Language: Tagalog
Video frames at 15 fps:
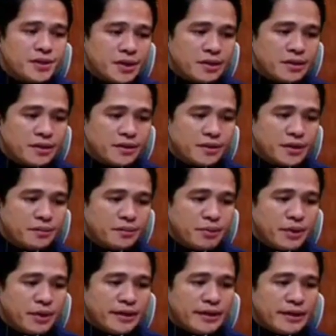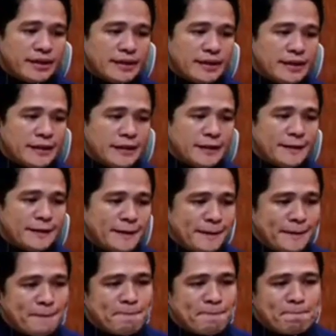yan, yan po ang
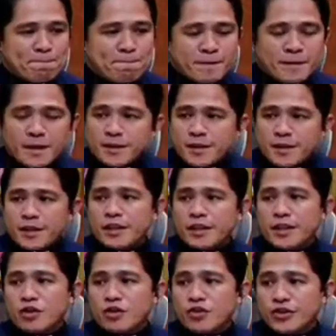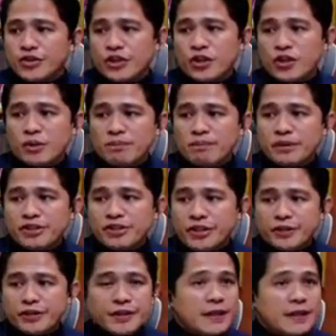ini entertain ko sa dalawang
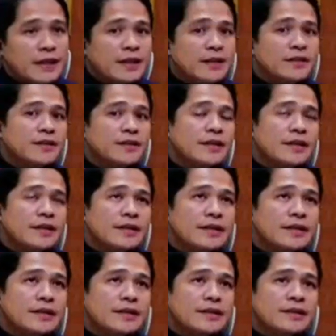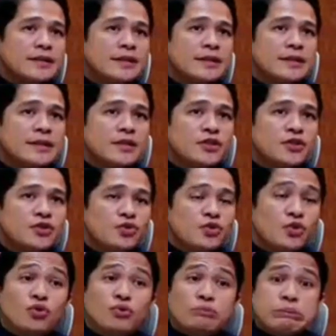pasyente lang na
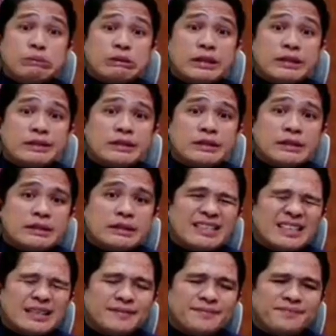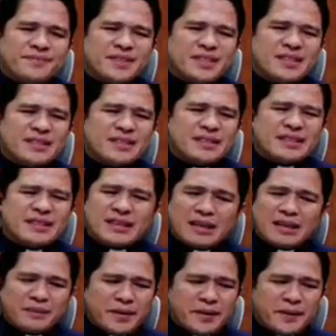totoong possessed talaga. Na no,
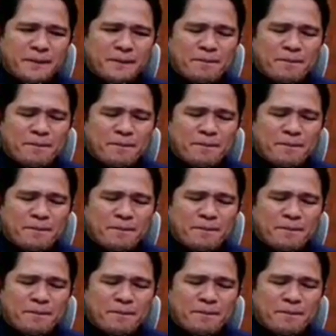grabe.